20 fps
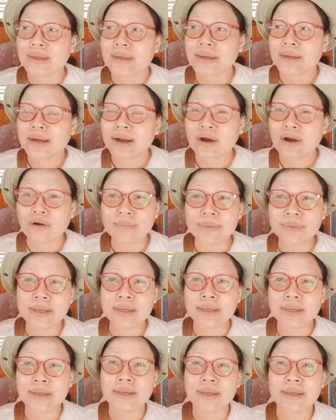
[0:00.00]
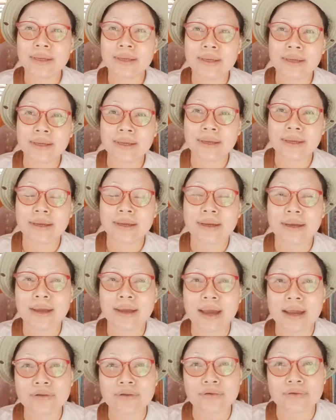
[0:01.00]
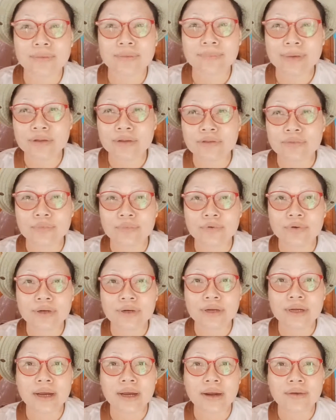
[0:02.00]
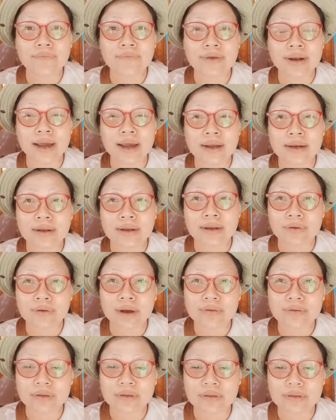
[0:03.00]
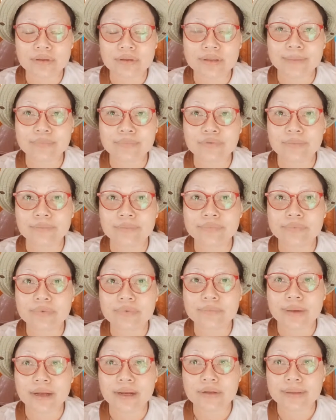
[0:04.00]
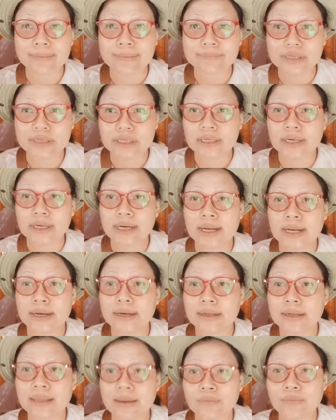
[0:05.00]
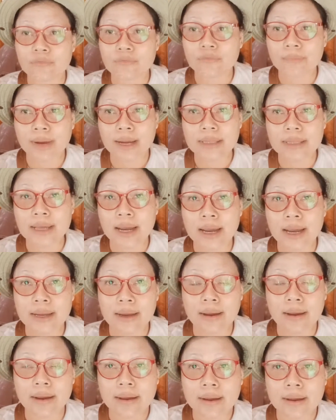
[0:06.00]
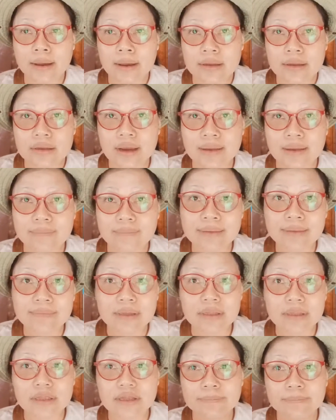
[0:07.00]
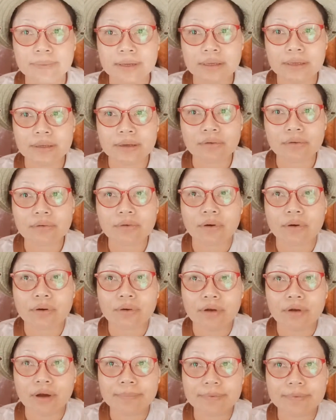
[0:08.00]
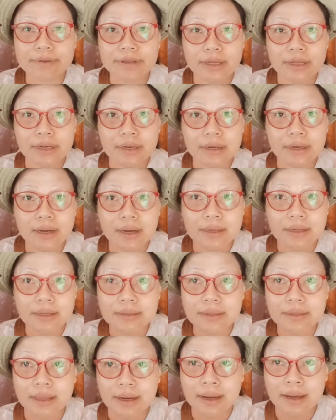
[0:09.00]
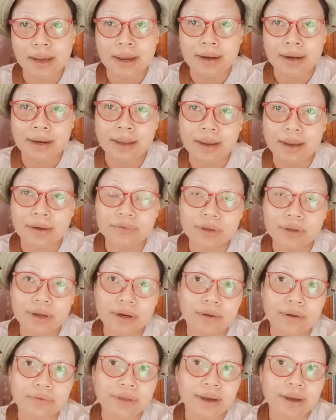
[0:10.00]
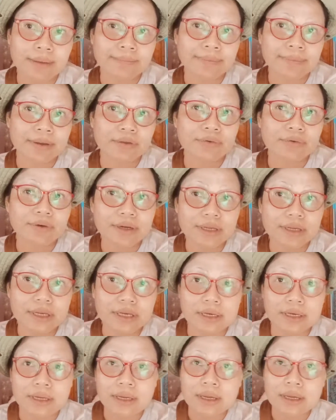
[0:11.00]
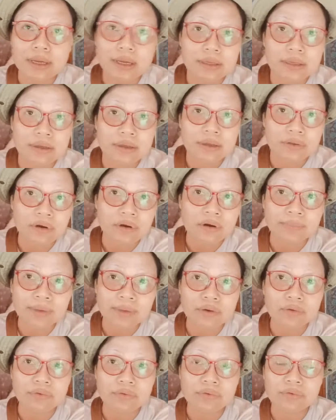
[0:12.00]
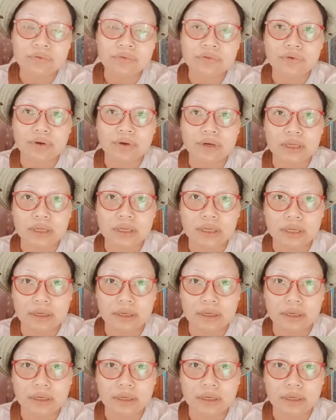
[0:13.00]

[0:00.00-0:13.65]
เขามีการจดทะเบียนสมรสนะคะ เวลาเราเขาจะซื้อทรัพย์สมบัติทรัพย์สินอะไรเนี่ยตามกฎหมายไทยอะ่ะจะไม่มีสิทธิ์เป็นเจ้าของร้อยเปอร์เซ็นต์นะคะ ถ้าแต่งงานแล้วถ้าเราทำเป็นธุรกิจ จะต้องมีหุ้นส่วนอีก